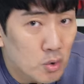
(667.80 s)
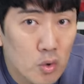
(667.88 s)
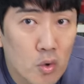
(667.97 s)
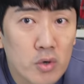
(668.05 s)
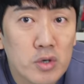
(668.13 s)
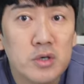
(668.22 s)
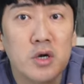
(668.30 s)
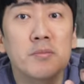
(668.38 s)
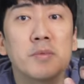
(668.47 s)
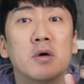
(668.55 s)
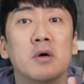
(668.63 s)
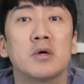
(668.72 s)
요거를
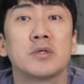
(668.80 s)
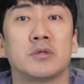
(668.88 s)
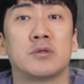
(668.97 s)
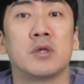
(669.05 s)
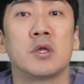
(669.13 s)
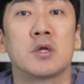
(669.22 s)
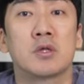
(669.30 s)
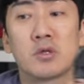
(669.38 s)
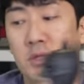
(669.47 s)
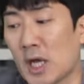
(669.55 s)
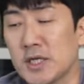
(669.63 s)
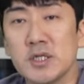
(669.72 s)
그러면
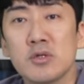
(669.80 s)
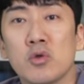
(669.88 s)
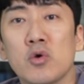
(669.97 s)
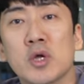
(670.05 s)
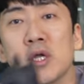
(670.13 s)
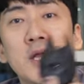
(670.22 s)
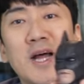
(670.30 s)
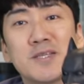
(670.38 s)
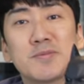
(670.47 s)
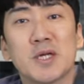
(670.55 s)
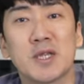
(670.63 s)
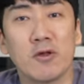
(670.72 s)
다시 넣어놓기는
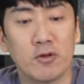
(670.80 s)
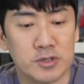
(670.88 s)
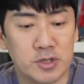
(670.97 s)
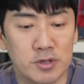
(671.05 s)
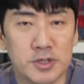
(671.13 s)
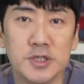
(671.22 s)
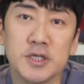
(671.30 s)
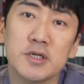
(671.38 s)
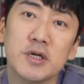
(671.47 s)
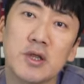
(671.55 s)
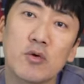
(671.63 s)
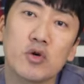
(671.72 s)
아쉽잖아요.
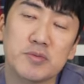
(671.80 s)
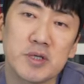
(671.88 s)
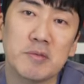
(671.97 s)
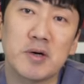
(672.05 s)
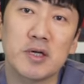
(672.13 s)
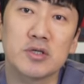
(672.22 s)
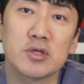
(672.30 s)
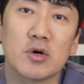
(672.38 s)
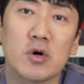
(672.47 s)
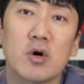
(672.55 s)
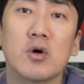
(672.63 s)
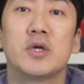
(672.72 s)
전시를 해놓고 싶단
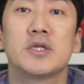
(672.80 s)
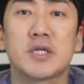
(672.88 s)
말이죠.